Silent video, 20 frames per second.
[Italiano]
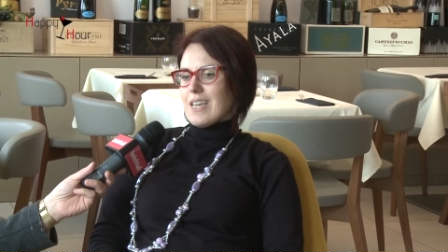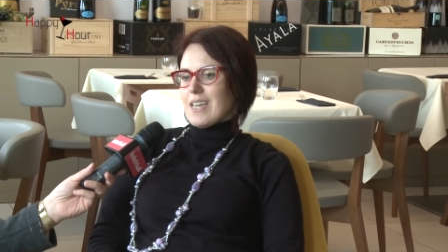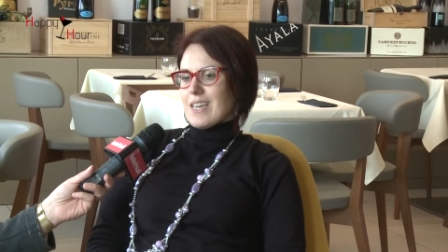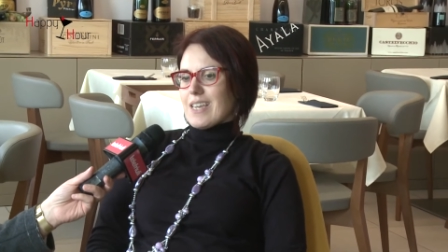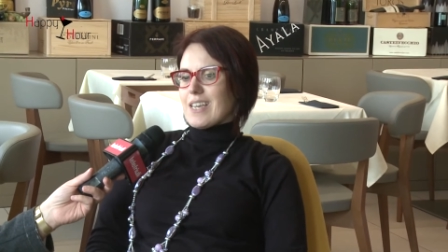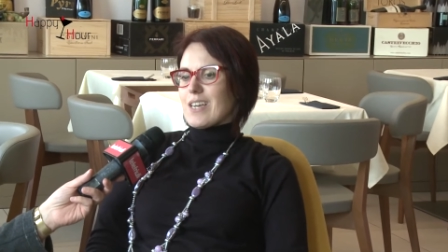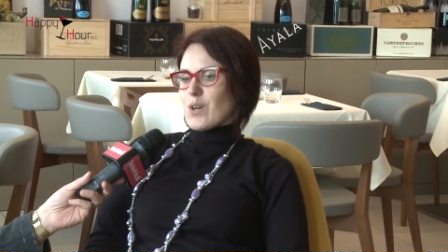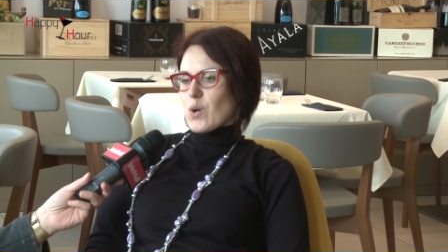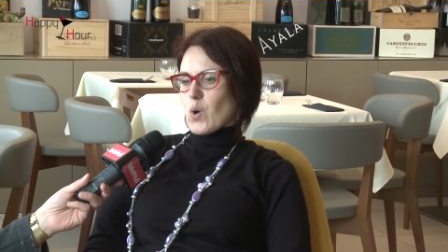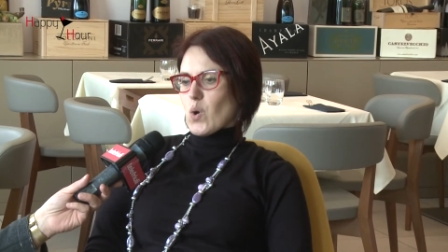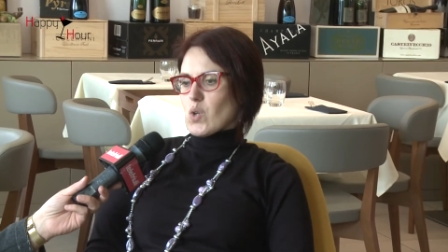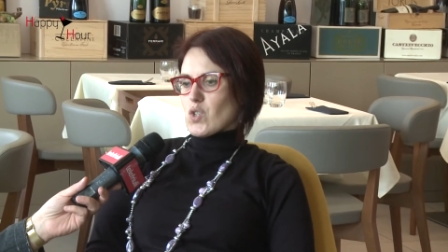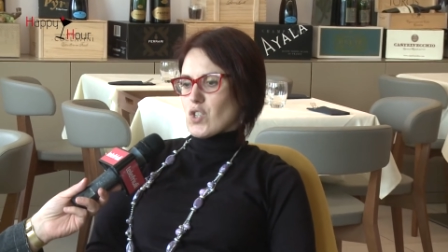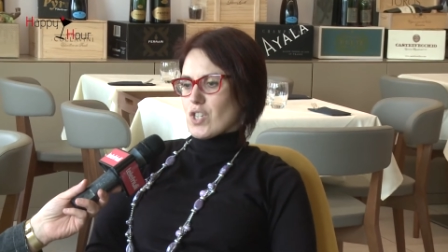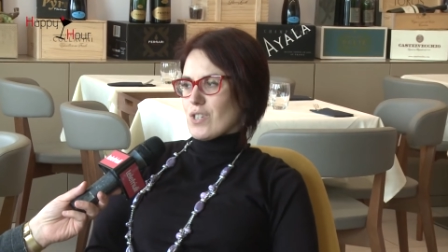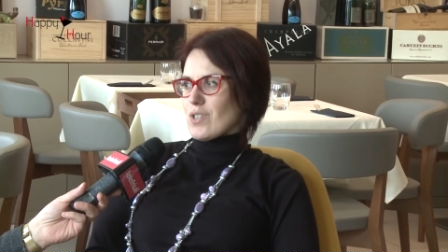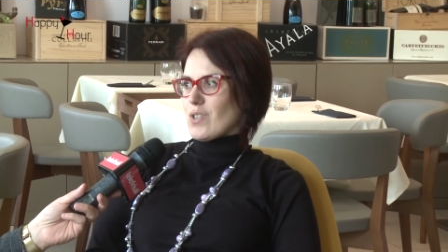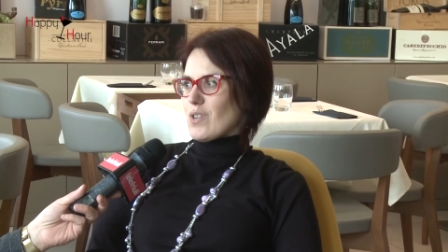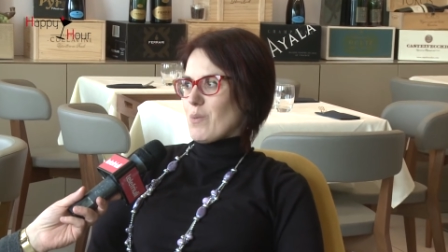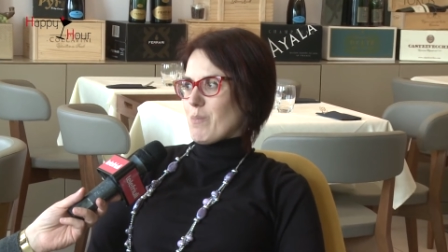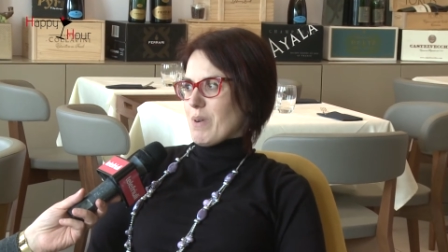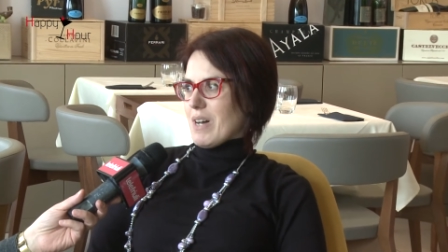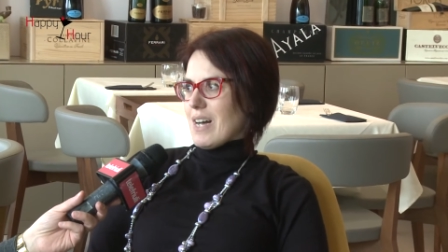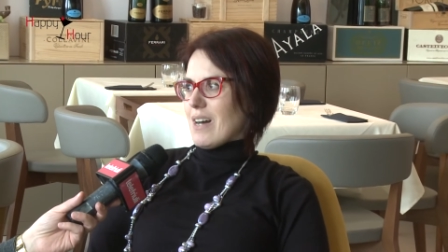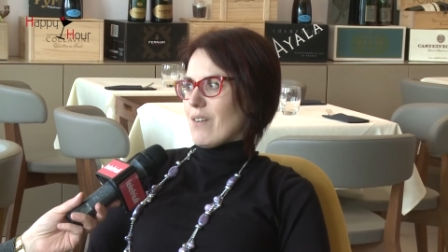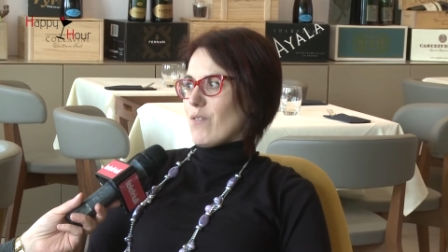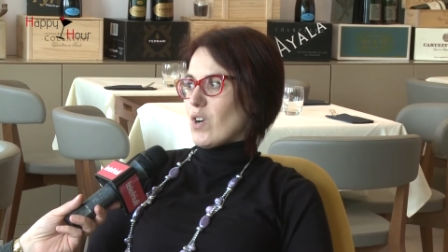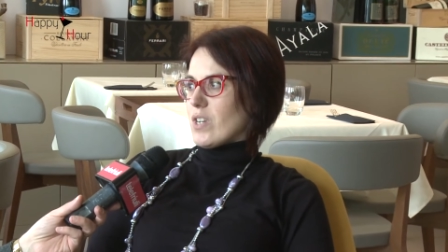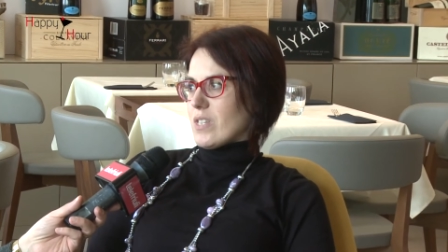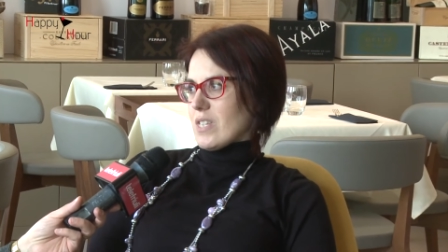incrociano ma
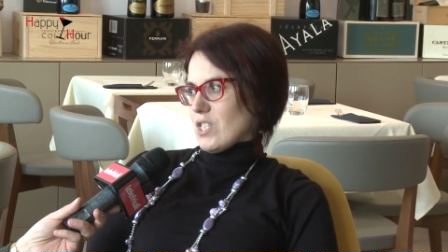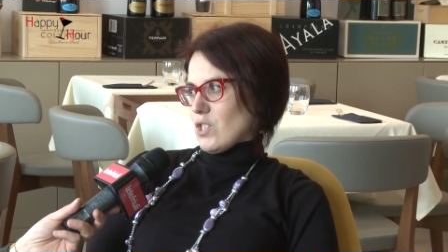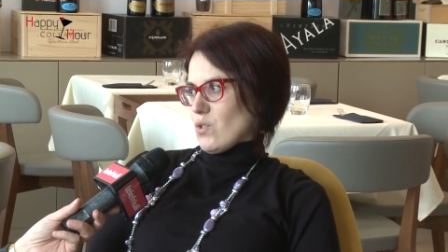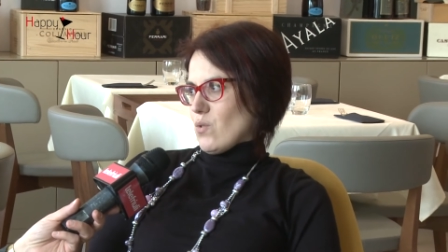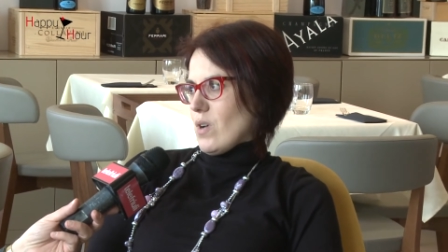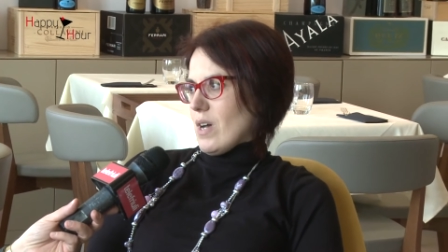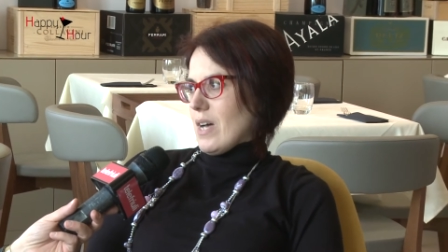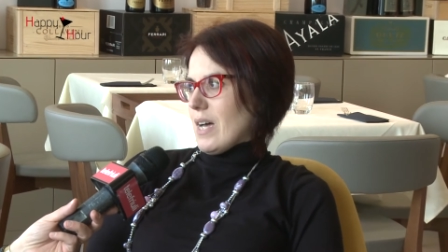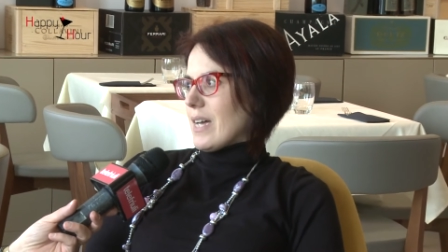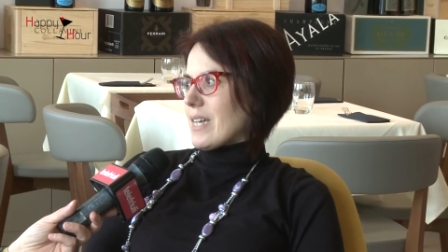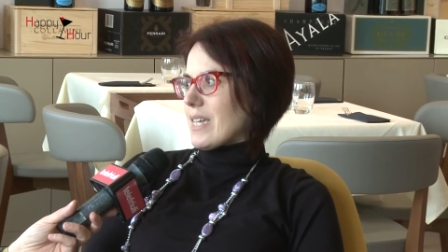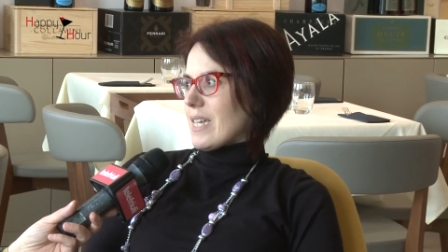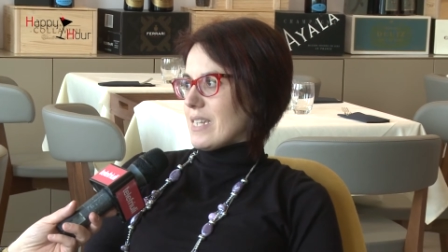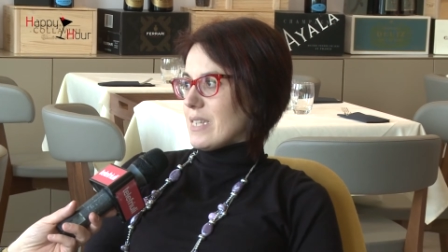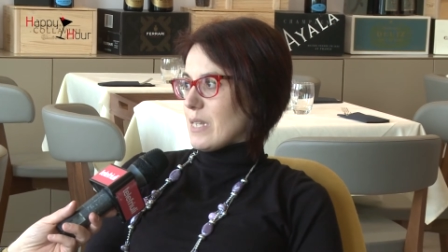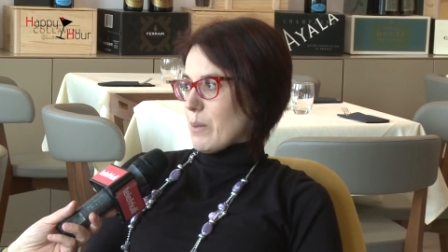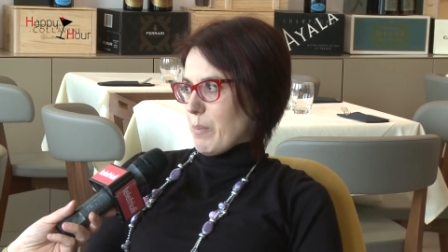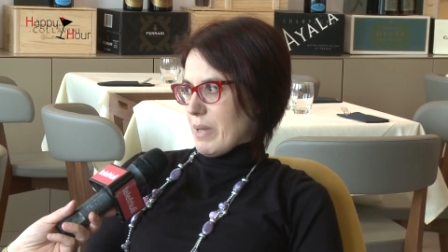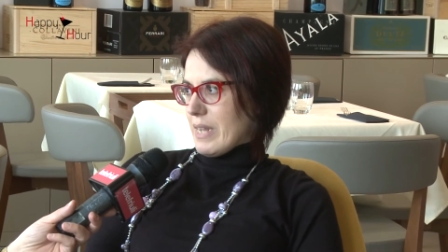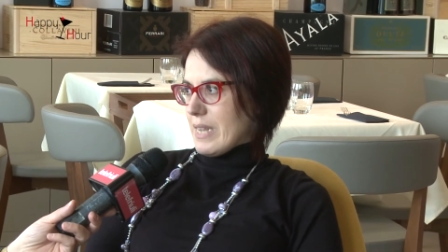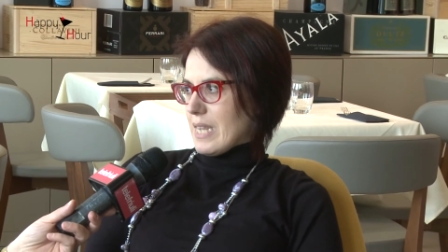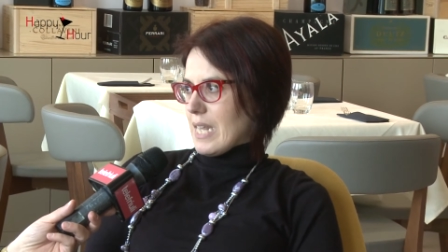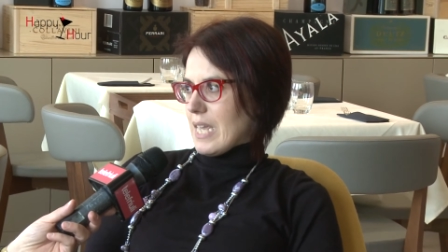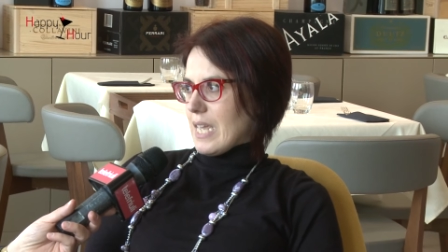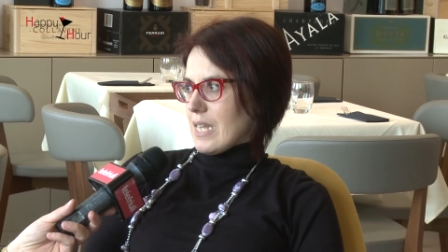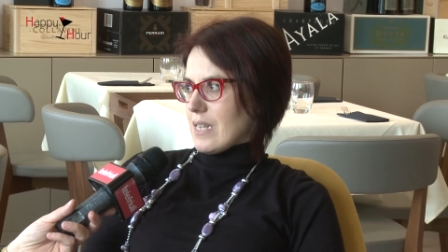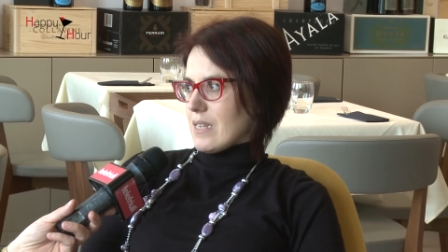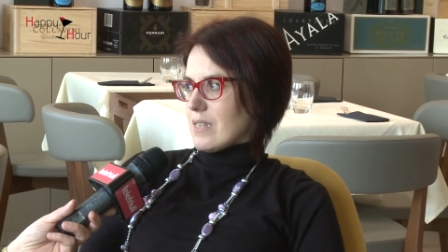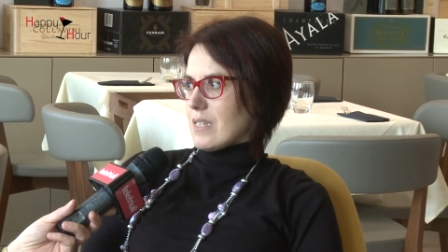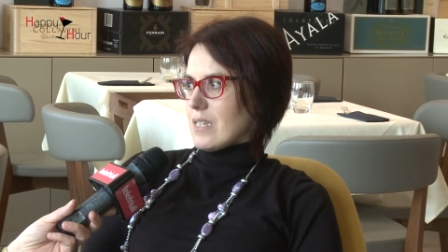a volte sono anche
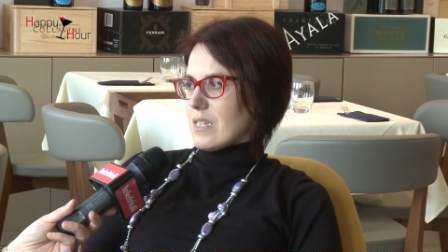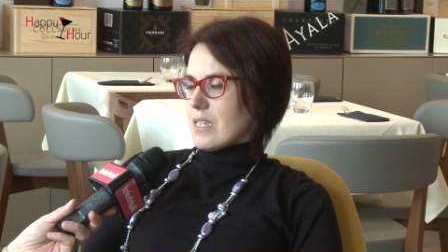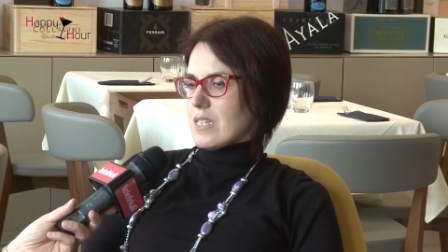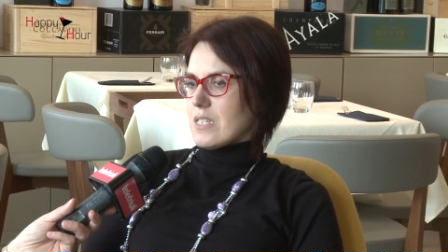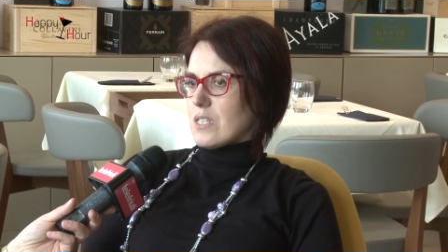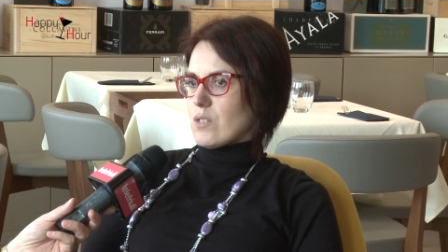indipendenti.